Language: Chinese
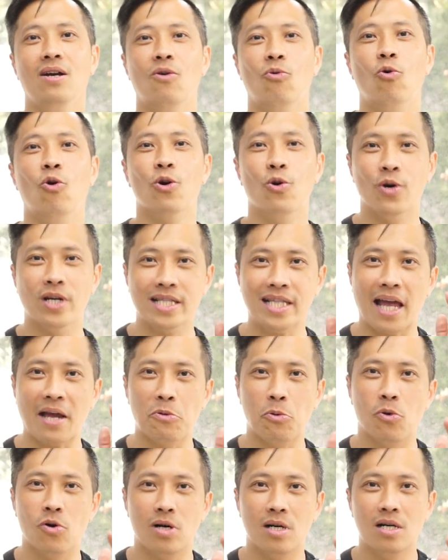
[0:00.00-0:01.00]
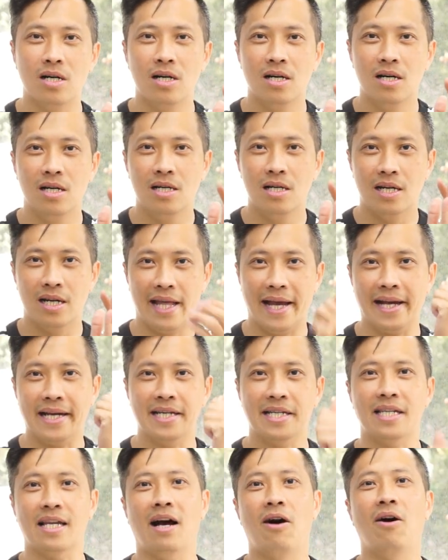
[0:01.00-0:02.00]
我也会带我两个
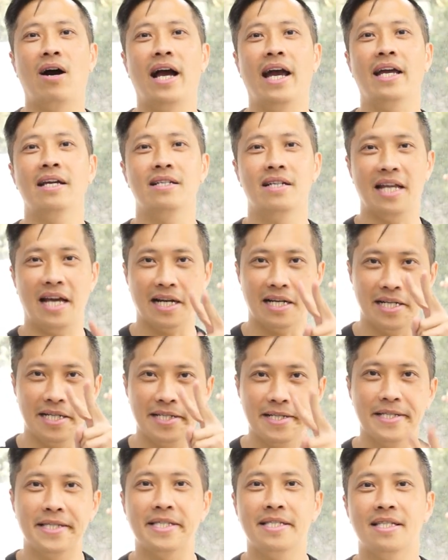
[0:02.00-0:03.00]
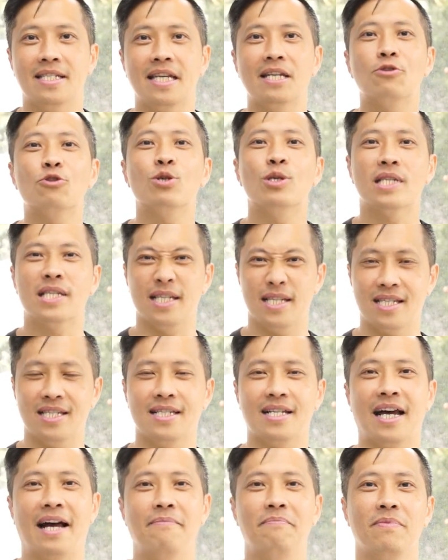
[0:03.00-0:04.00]
小孩、两个儿子先去试试
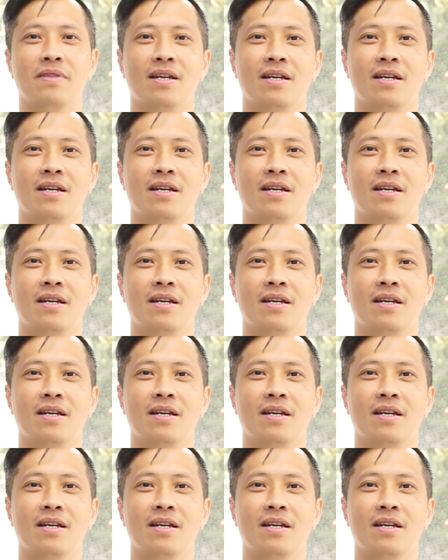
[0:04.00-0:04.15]
看。